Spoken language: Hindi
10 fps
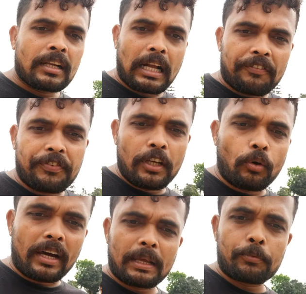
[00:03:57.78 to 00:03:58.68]
काफ़ी
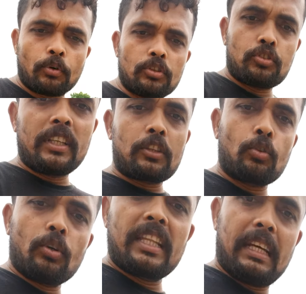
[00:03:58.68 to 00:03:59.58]
लोअर एप को जो ये
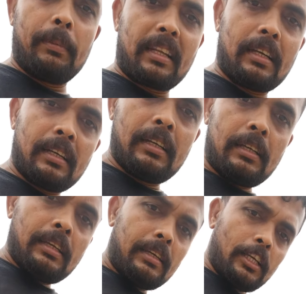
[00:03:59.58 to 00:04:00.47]
तोंद है हमारा
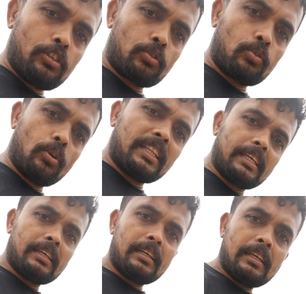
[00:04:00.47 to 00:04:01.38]
ये जो तोंद
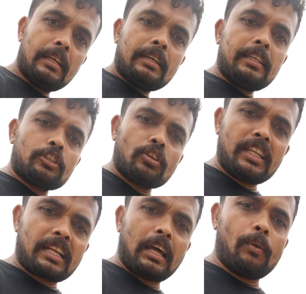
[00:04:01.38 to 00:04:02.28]
है ये जो
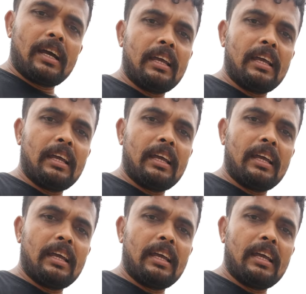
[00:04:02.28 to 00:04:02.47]
निकला हुआ